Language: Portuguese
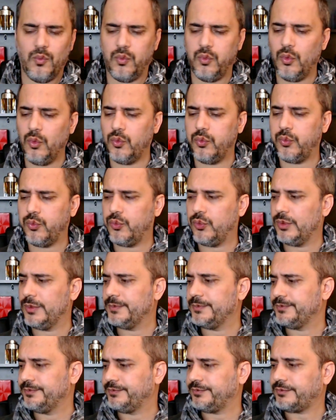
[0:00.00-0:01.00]
Uf!
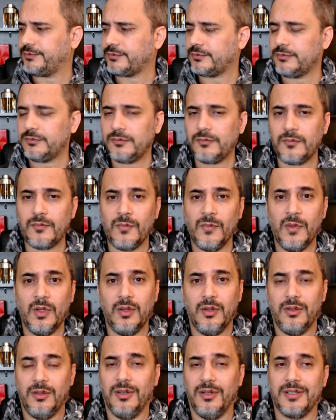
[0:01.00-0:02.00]

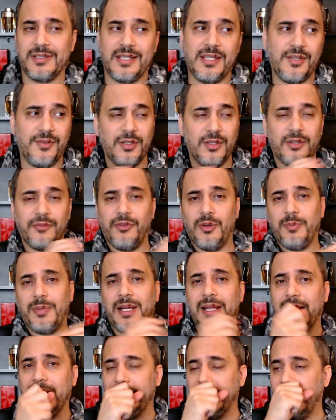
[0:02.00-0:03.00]
Ó, vocês viram que foi
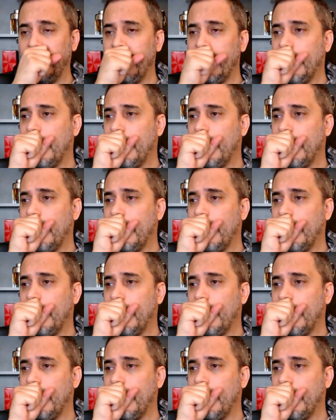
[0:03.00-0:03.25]
para lá, né?